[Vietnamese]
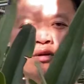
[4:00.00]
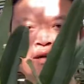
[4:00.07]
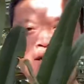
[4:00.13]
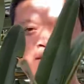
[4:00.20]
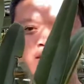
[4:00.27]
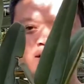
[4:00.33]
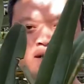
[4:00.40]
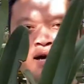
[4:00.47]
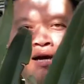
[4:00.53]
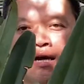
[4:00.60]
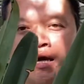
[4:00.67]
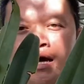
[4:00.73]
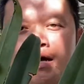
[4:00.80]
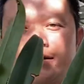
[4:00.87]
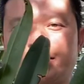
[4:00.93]
người với giá
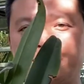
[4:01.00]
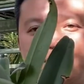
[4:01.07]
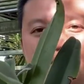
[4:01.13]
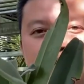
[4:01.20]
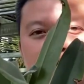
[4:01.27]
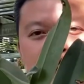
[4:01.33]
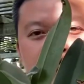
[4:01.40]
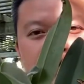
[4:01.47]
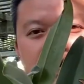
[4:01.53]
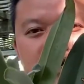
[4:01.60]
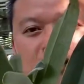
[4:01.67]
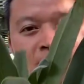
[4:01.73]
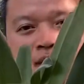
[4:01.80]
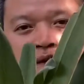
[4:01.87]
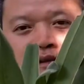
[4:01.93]
là 200.000 đồng nhá.
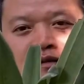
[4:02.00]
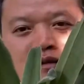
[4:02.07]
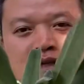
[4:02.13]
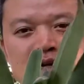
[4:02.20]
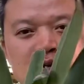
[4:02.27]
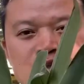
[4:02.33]
Rất là